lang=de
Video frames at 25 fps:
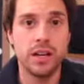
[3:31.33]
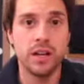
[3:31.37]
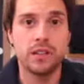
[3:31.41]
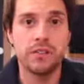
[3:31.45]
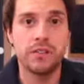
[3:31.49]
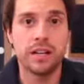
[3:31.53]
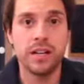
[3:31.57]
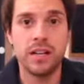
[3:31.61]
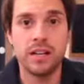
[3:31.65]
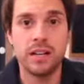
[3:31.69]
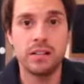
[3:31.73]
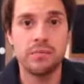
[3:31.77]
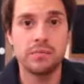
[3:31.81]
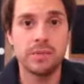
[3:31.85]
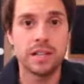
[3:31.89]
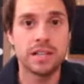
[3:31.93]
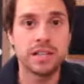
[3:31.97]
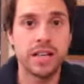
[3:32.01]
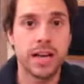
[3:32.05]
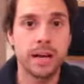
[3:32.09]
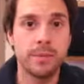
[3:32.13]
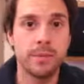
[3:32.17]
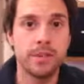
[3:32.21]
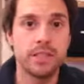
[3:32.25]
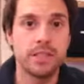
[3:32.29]
weil man
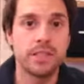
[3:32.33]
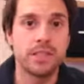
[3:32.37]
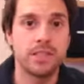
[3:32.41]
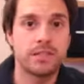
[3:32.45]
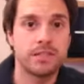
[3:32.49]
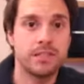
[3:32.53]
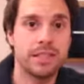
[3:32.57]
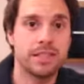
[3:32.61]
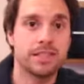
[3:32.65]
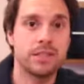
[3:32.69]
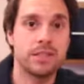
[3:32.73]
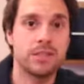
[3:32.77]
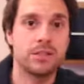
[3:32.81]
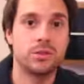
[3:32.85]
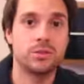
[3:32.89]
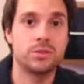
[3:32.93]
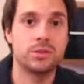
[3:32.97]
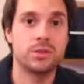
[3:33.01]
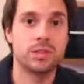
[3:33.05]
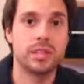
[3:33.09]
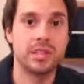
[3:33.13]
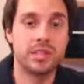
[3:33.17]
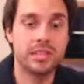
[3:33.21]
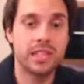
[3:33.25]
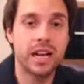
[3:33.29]
damit quasi
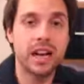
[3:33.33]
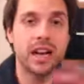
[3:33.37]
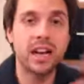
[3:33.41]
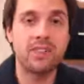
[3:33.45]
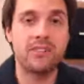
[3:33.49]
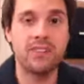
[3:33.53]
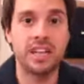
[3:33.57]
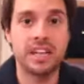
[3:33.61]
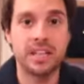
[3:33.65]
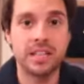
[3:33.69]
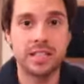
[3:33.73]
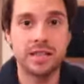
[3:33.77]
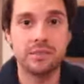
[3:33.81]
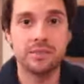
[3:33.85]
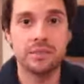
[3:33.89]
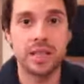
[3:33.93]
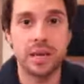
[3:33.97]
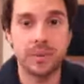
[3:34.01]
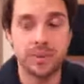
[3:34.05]
nur das Dach wegnimmt,